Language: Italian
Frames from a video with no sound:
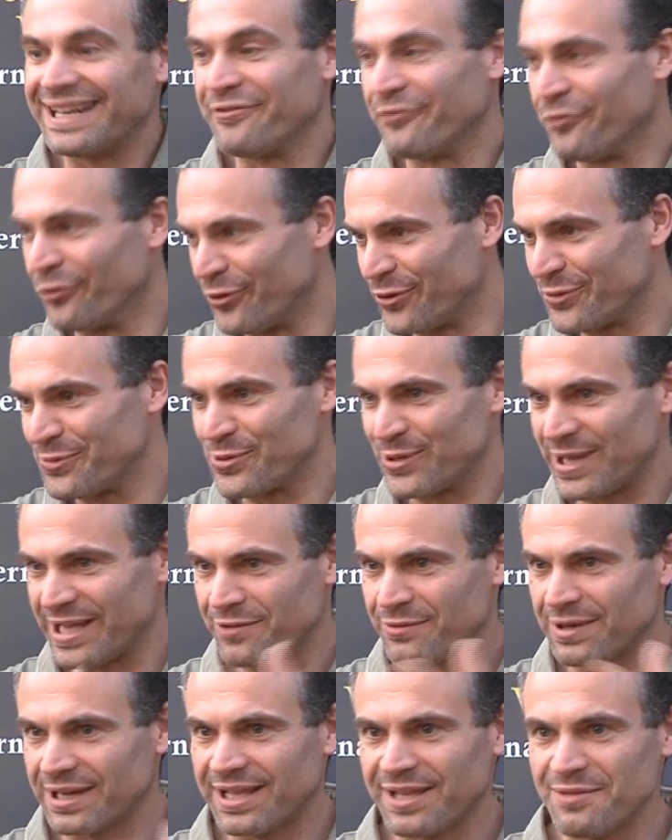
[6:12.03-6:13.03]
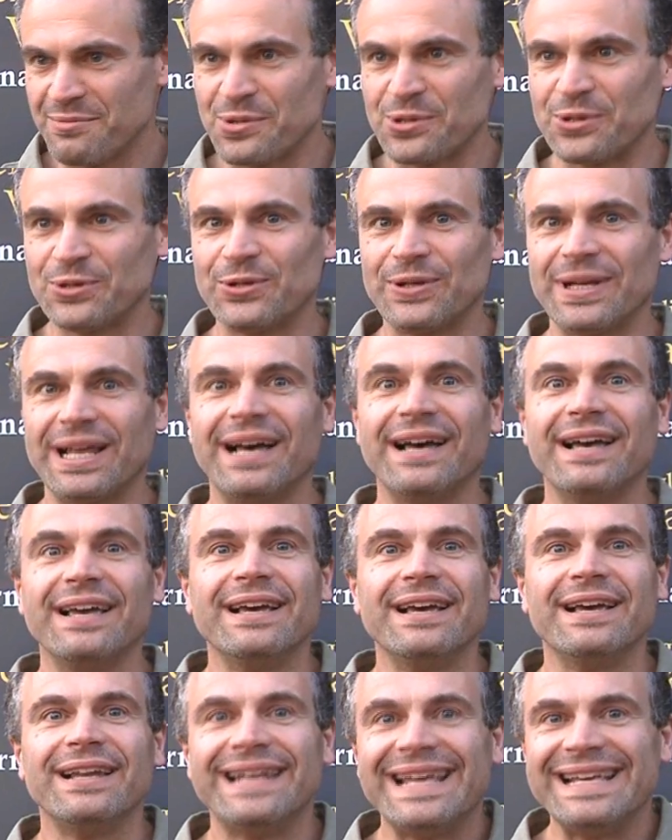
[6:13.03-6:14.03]
formula, in qualche modo
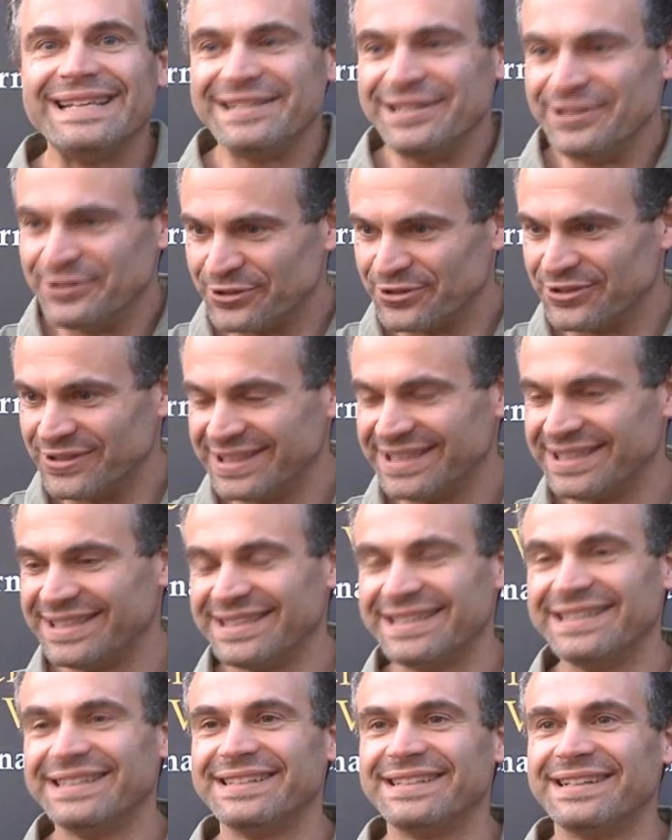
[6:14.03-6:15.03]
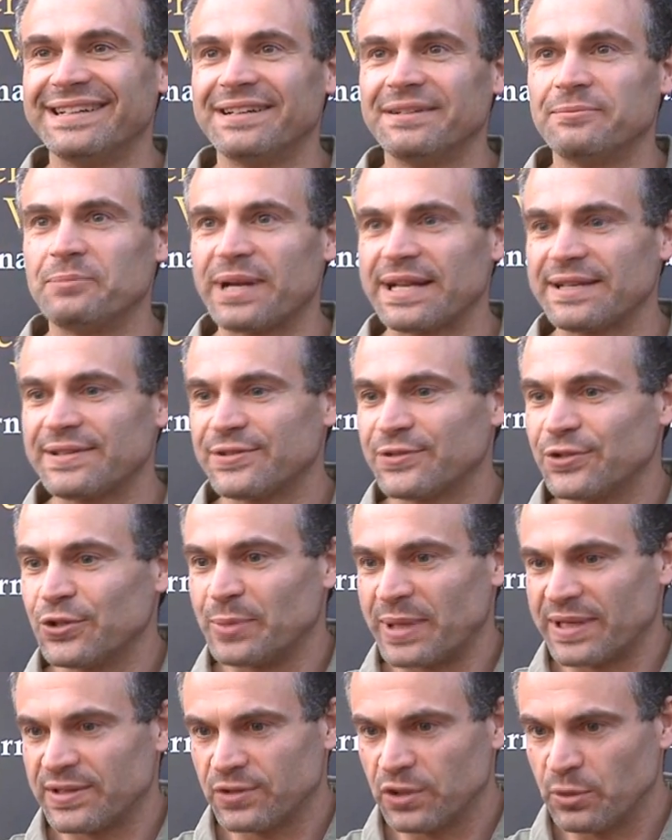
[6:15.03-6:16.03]
l'esito eh,
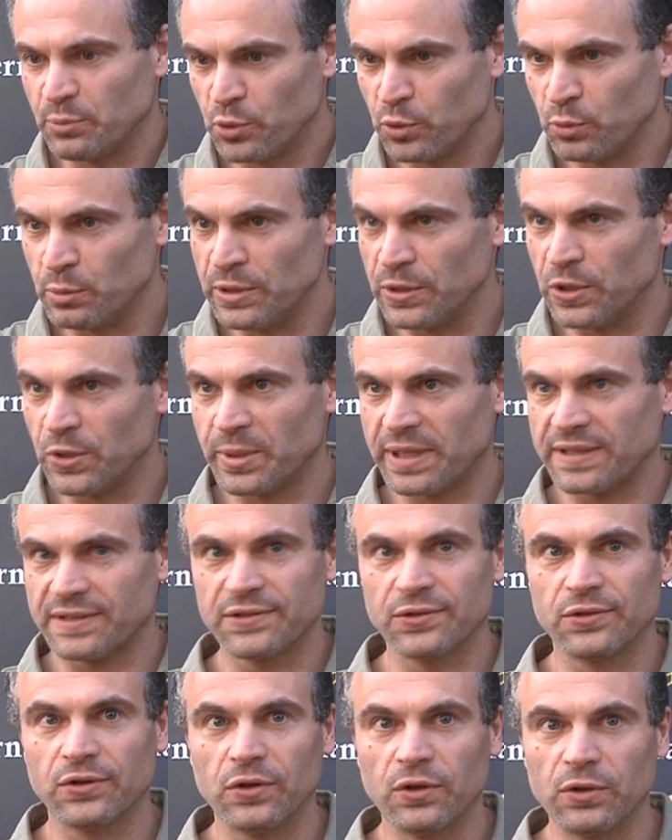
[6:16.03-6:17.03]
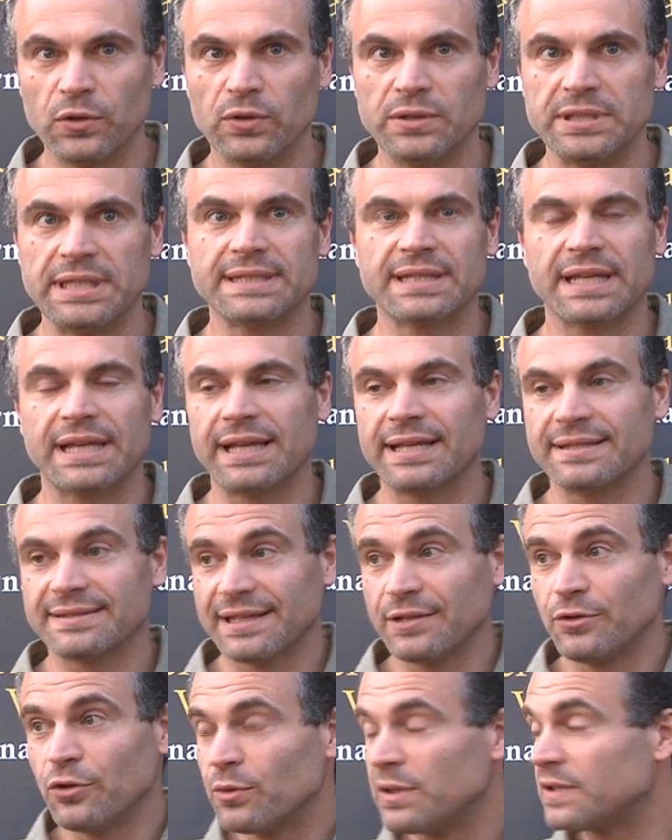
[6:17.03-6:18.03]
presso, presso, il pubblico, presso l'audience,
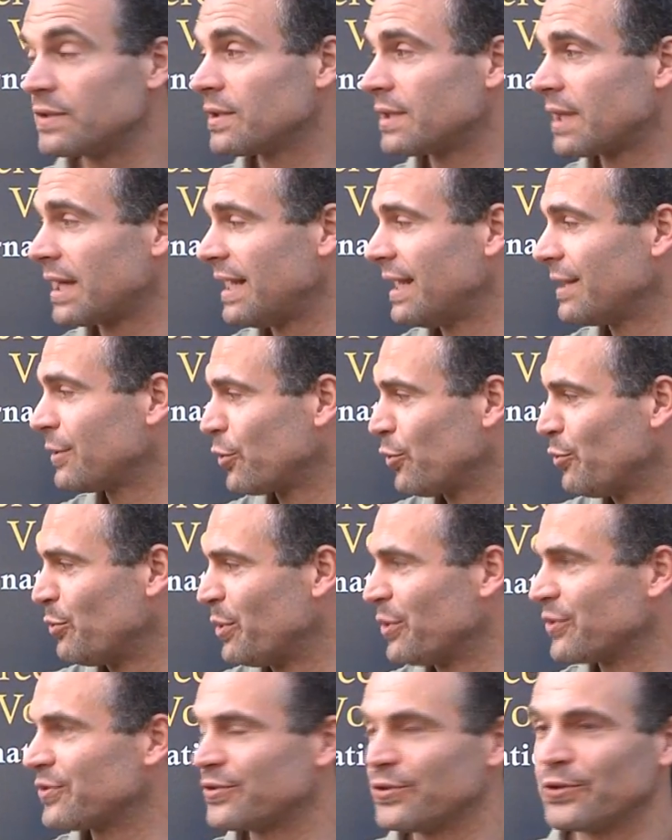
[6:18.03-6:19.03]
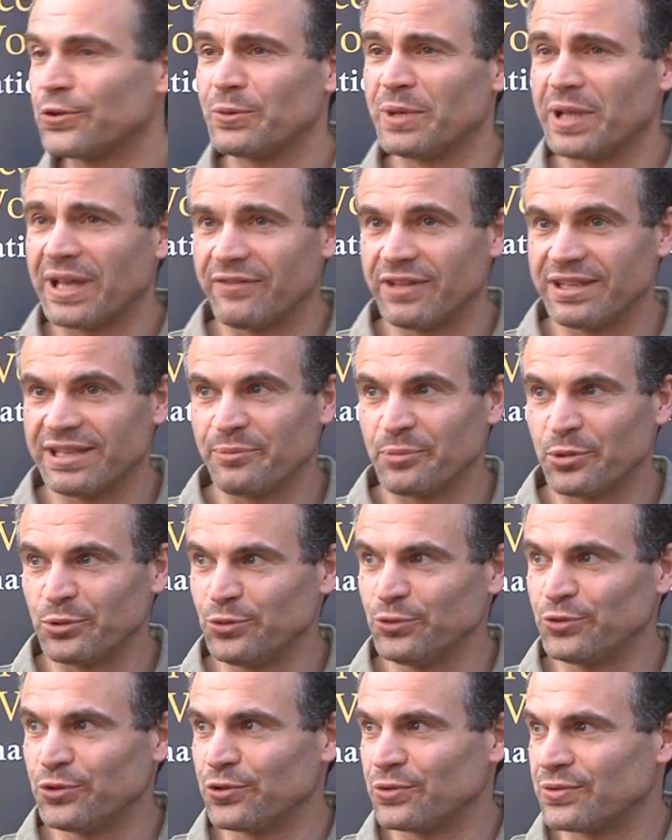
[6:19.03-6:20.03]
essendo questo tra l'altro un posto, come avete
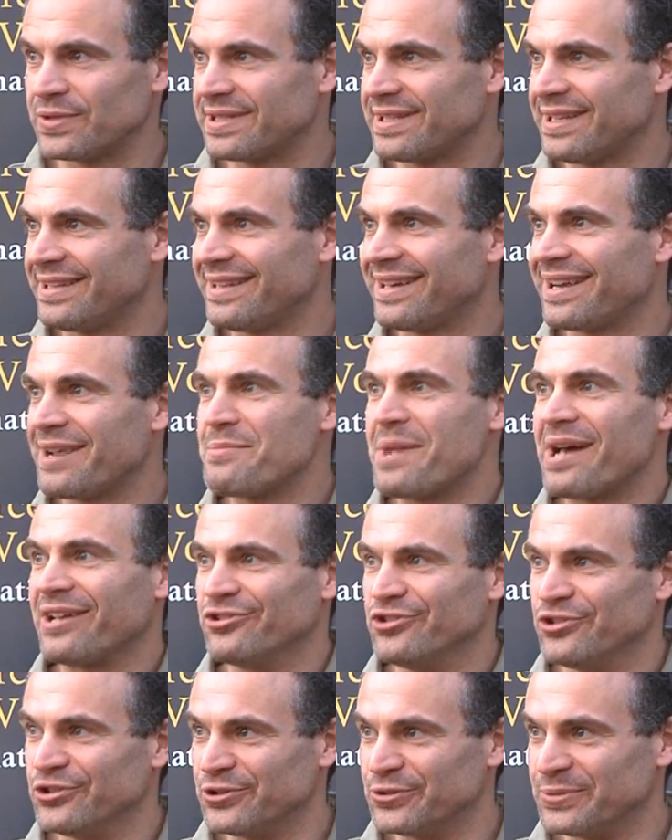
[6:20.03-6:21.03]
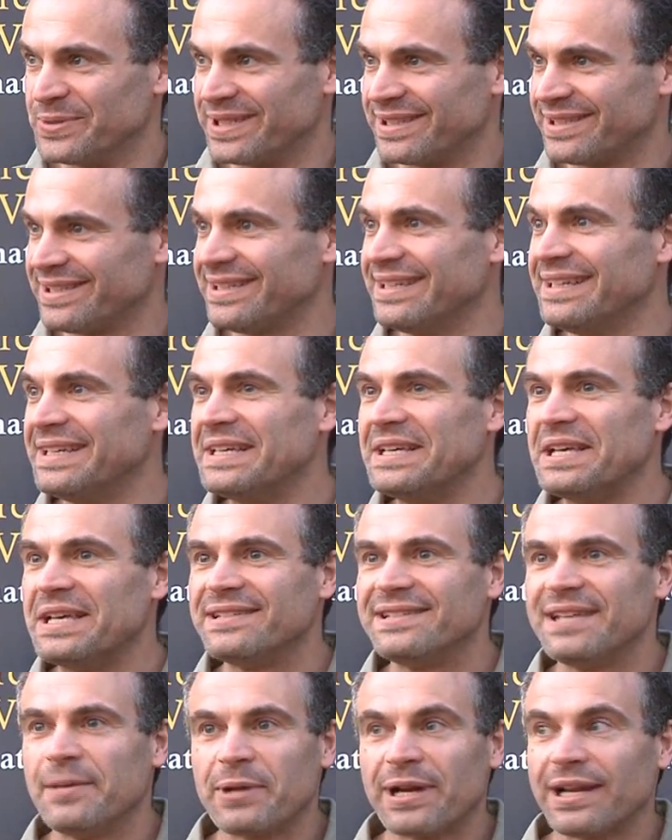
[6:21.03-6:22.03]
potuto constatare, magico per,
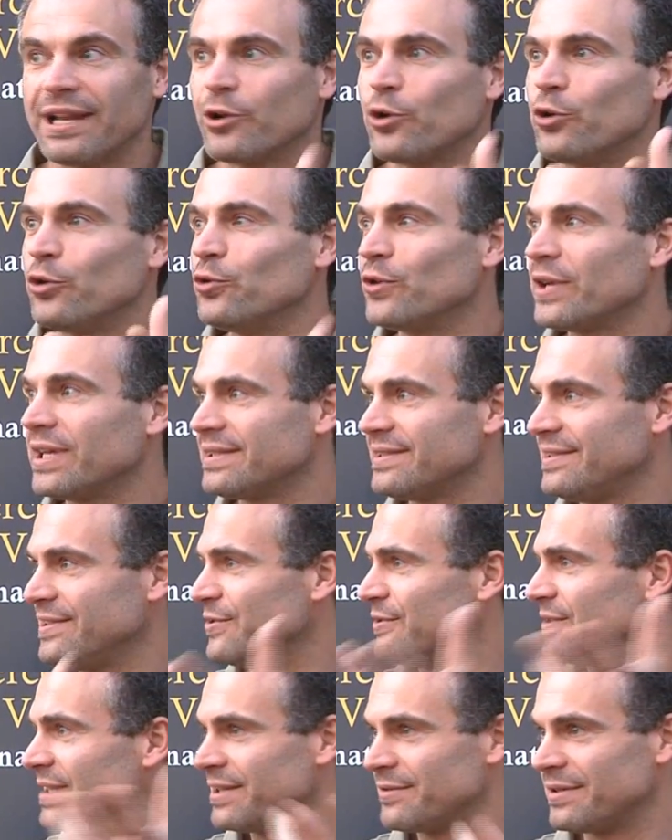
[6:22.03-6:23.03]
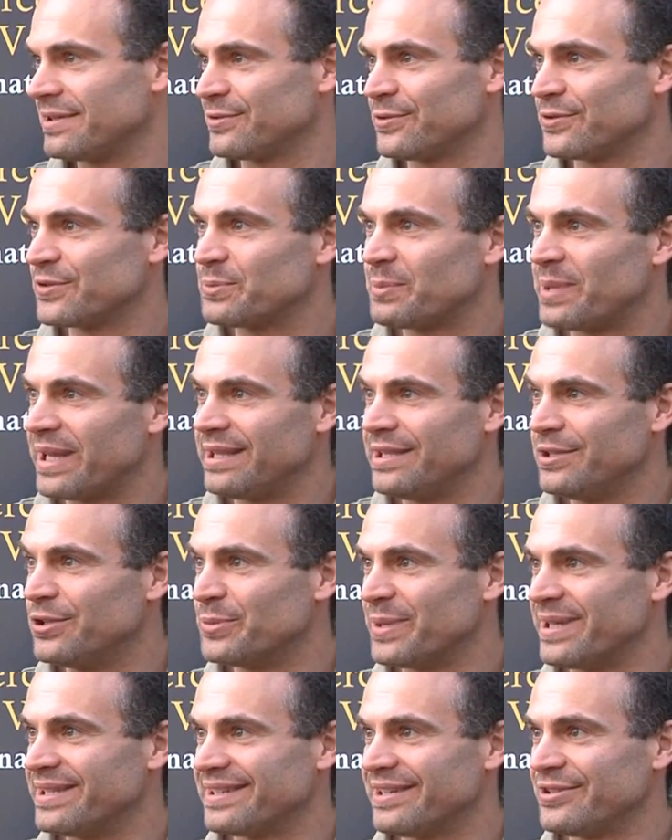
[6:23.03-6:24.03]
sia per la collocazione in questo
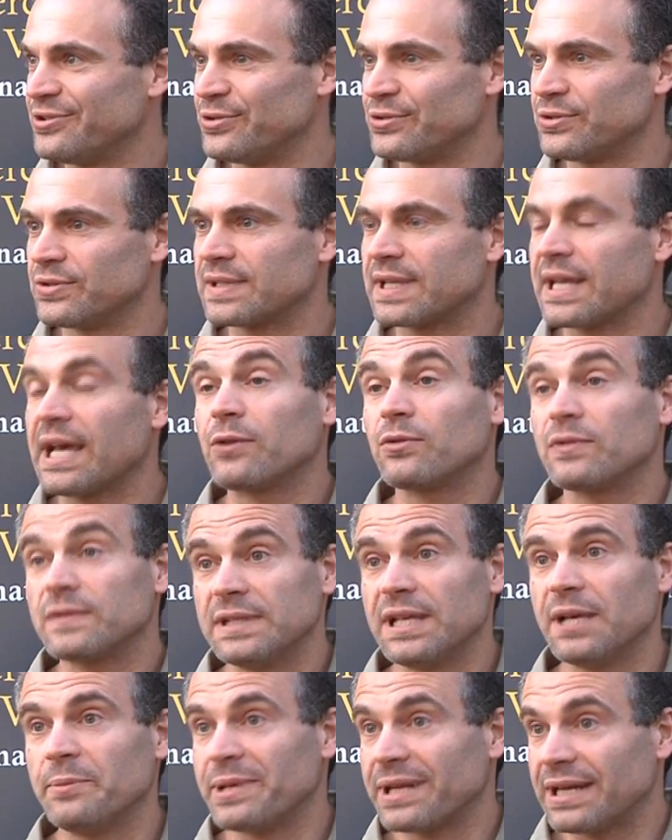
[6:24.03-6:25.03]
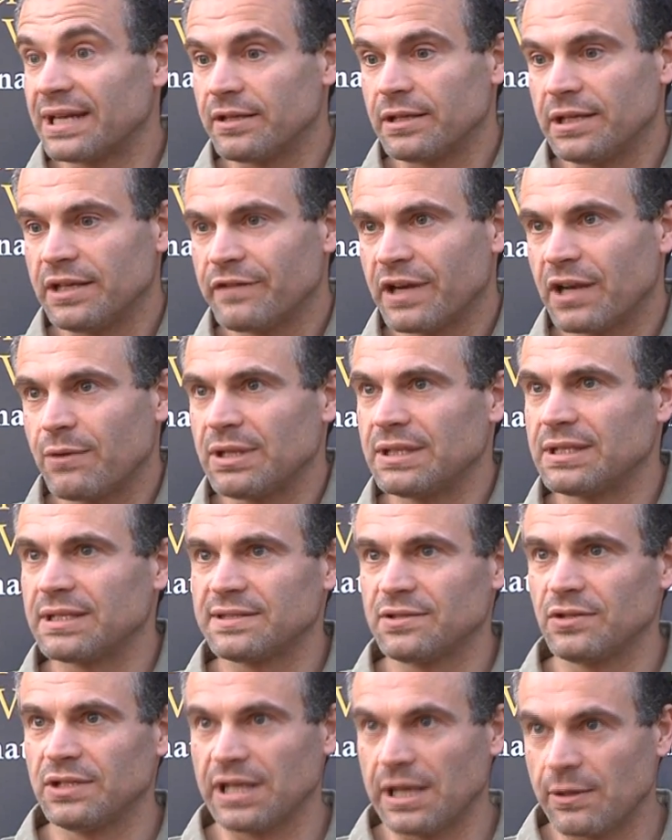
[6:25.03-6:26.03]
splendido paesaggio toscano, sia per le
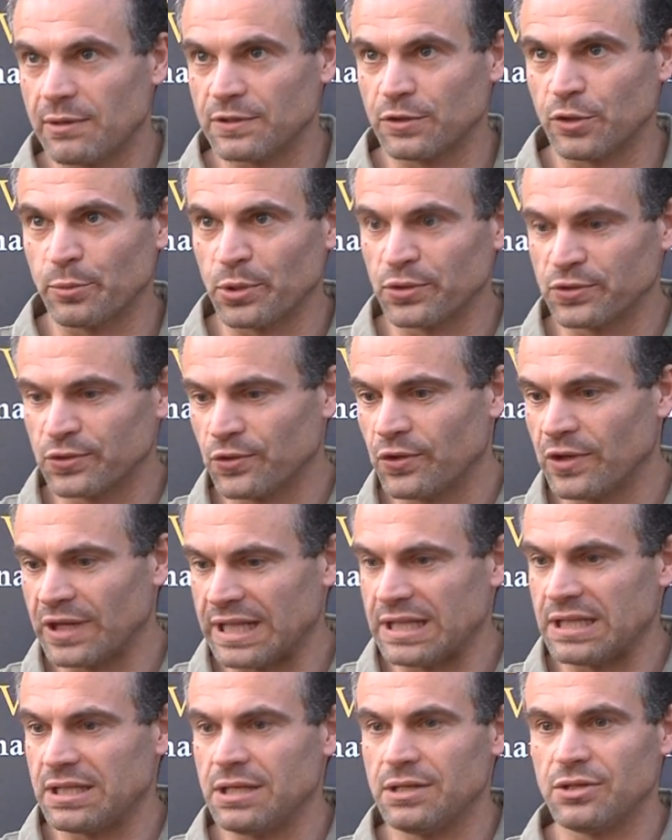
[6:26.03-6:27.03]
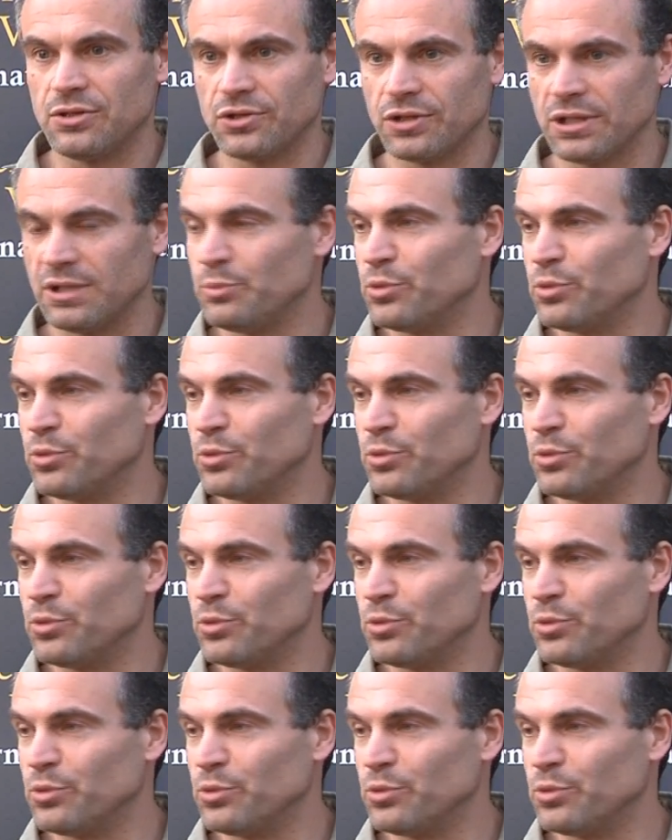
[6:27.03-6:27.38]
frequentazioni che questo posto garantisce.